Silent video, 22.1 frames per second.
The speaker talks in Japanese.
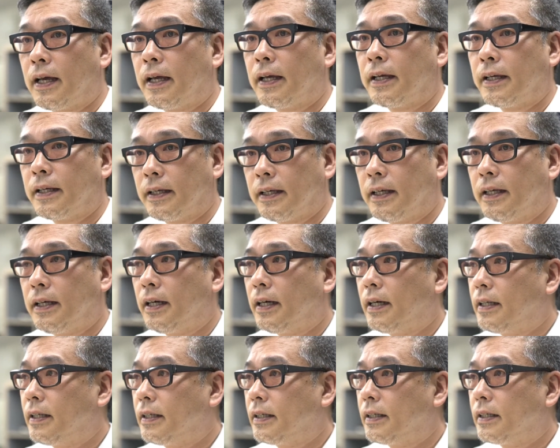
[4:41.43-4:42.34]
い、はい、や
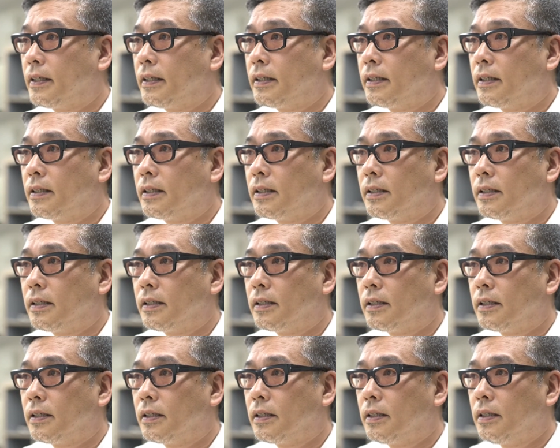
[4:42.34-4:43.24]
は
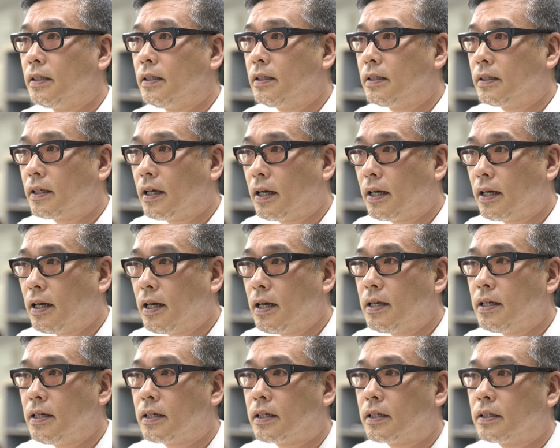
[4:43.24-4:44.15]
り高
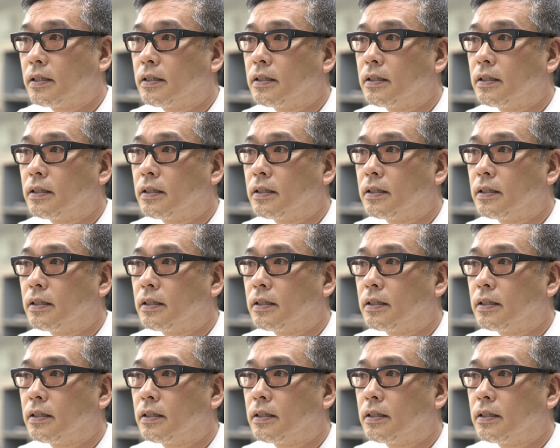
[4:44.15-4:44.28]
い